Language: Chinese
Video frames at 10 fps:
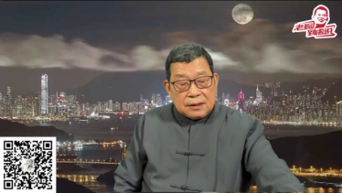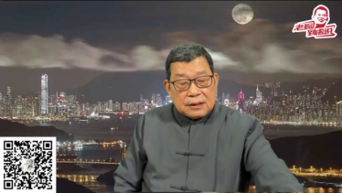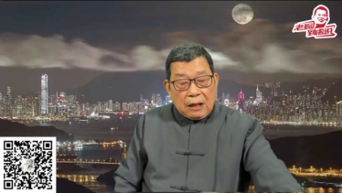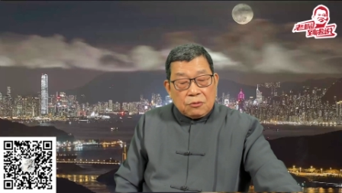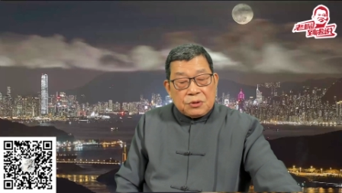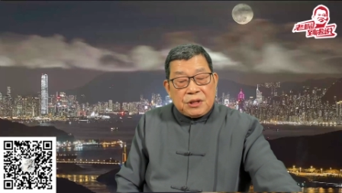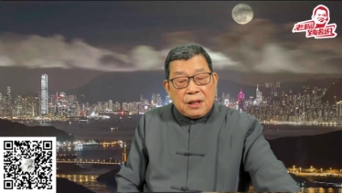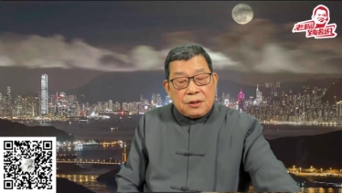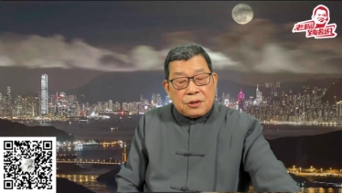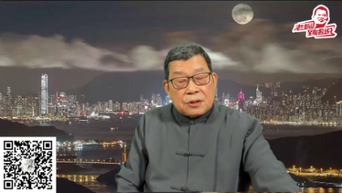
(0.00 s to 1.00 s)
早
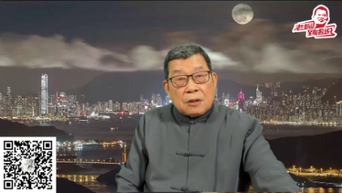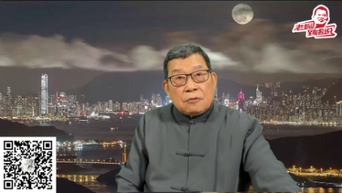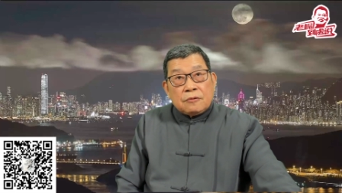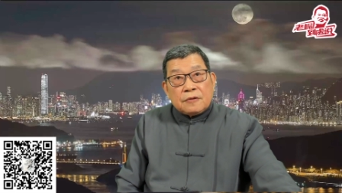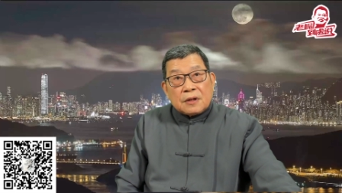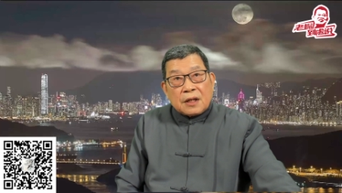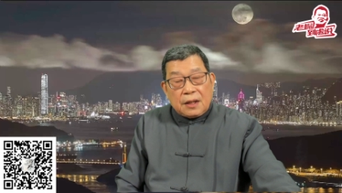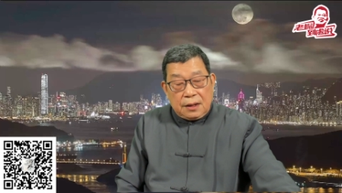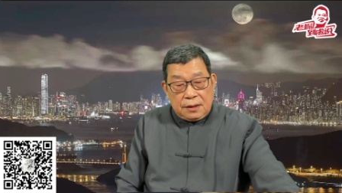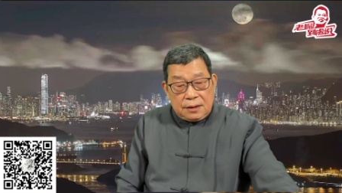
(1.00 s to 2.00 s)
先收获
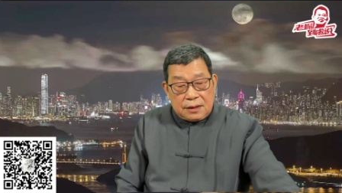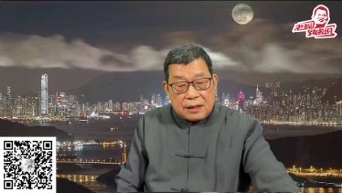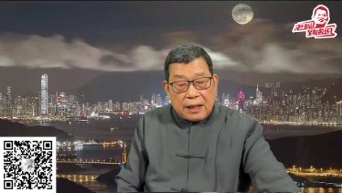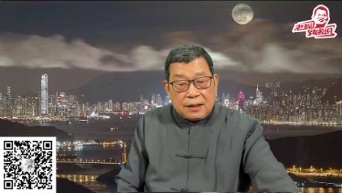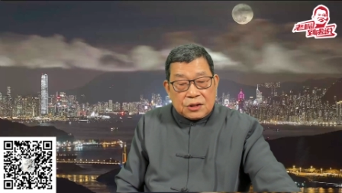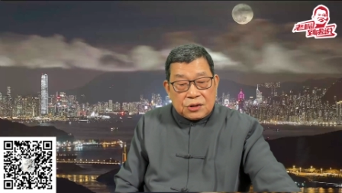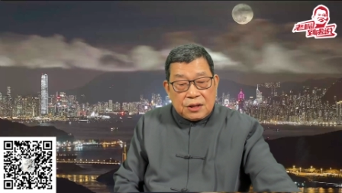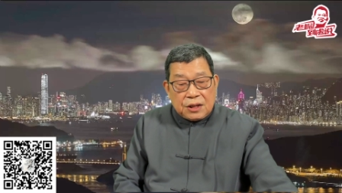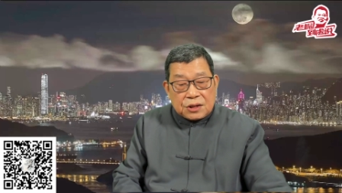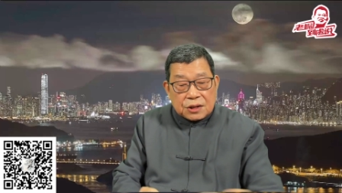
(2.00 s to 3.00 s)
横财的实
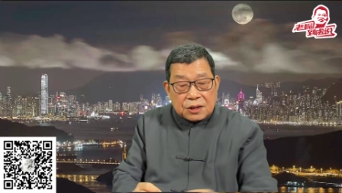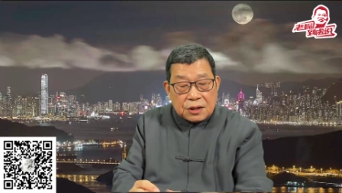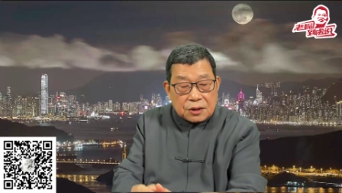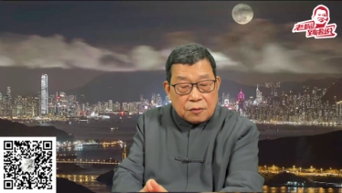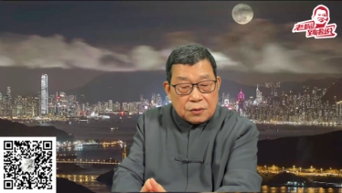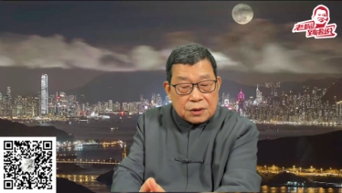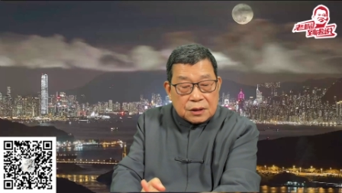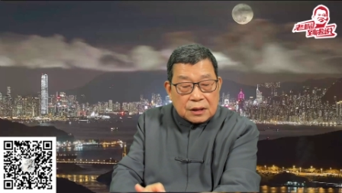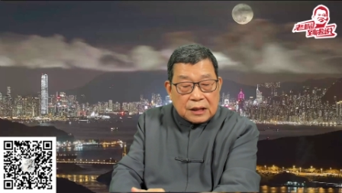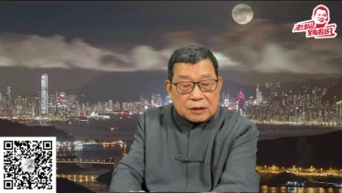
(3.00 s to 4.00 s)
验室测试公
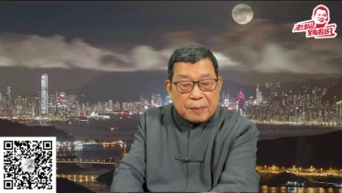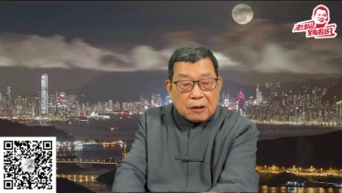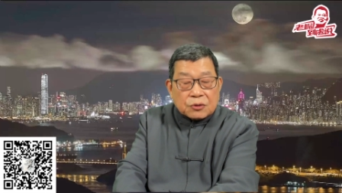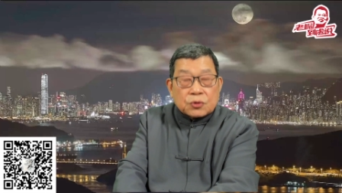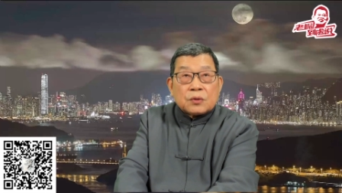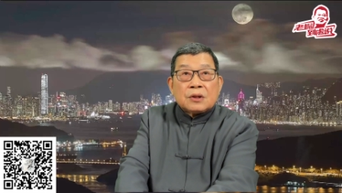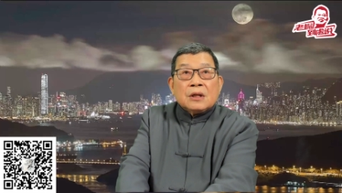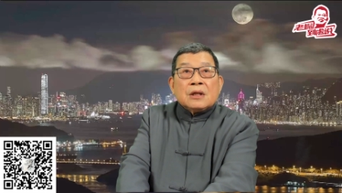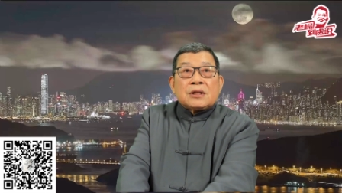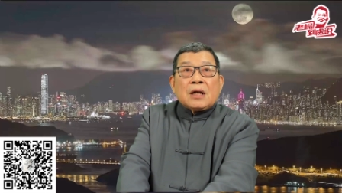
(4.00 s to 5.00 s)
司开始报告说，
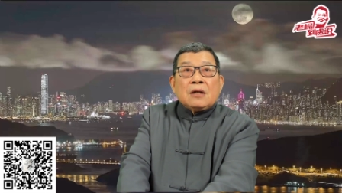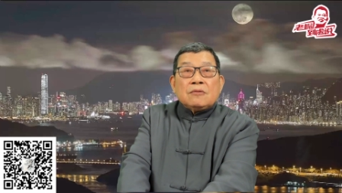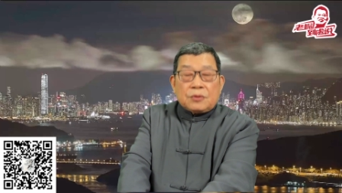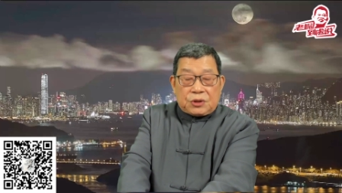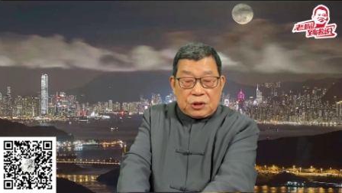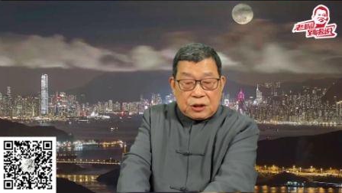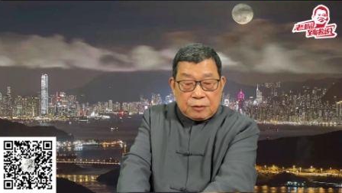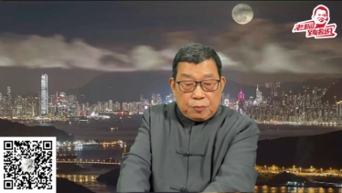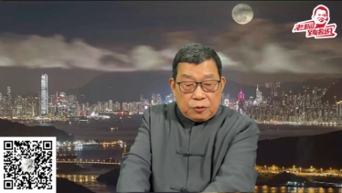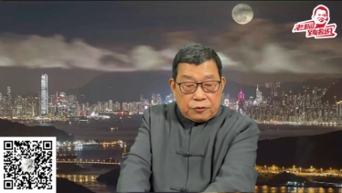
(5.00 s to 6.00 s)
政府迟迟
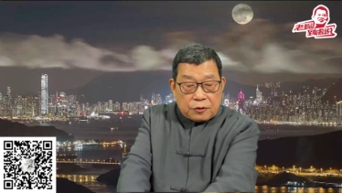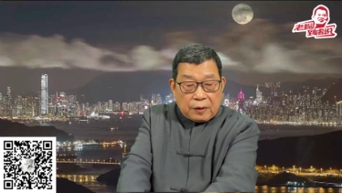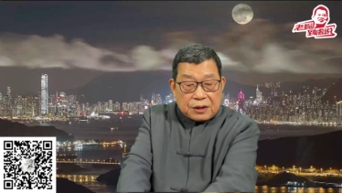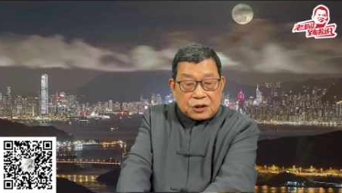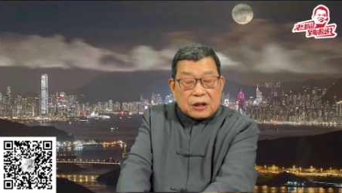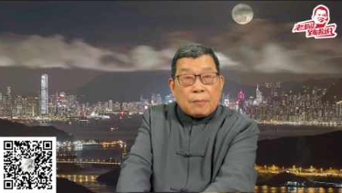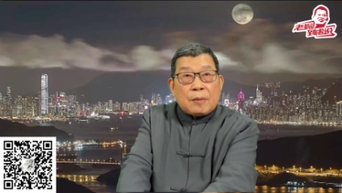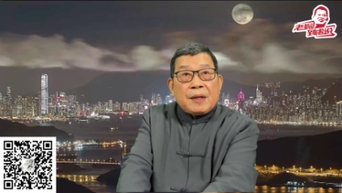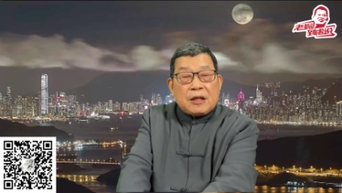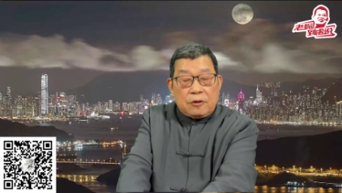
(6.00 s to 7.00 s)
不付款，时，他
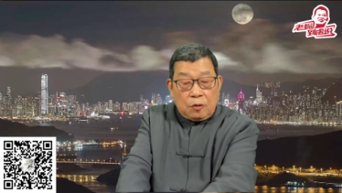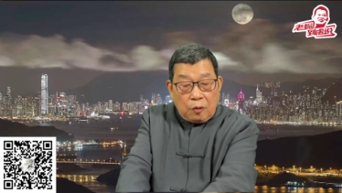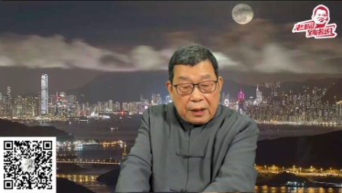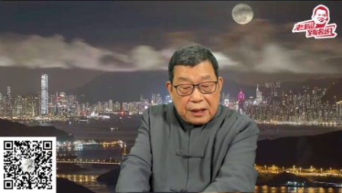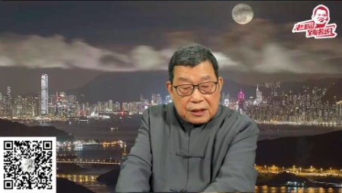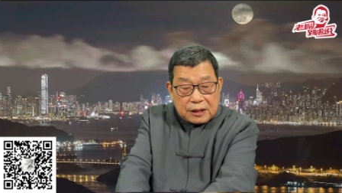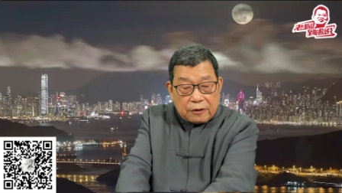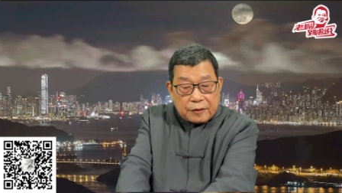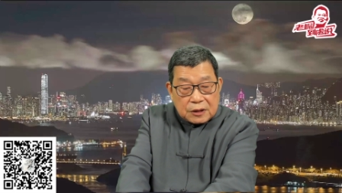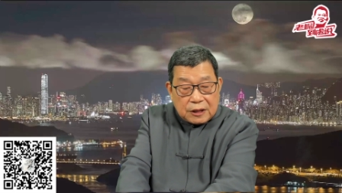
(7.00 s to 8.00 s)
们面临坏账
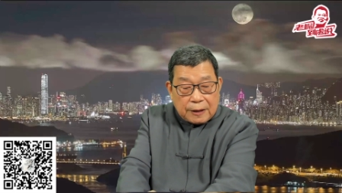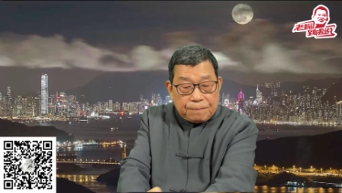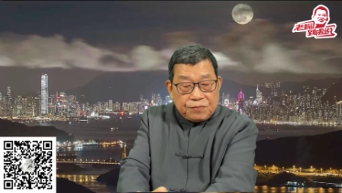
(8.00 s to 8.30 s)
的风险，